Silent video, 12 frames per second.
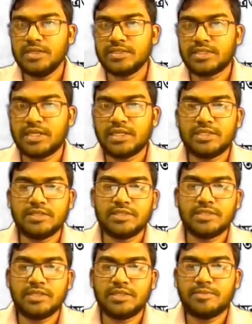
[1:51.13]
সালাত
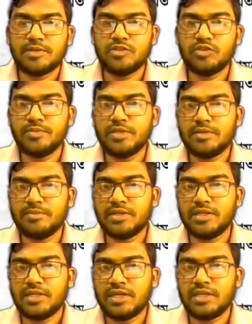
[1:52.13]
এর মাধ্যমে আমরা
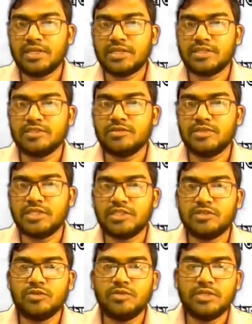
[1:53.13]
আল্লাহর কাছে অনেক
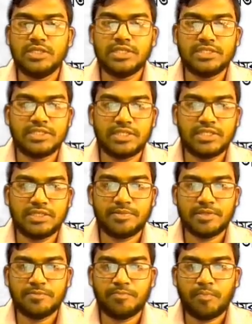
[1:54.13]
কিছু চেয়ে নিতে
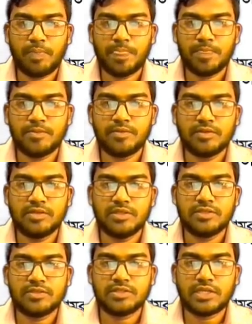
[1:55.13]
পারি
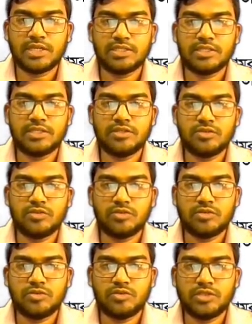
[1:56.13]
সালাতের
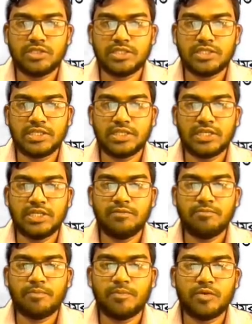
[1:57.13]
নৈতিক শিক্ষা
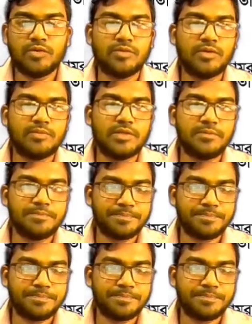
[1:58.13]
পড়বো আমরা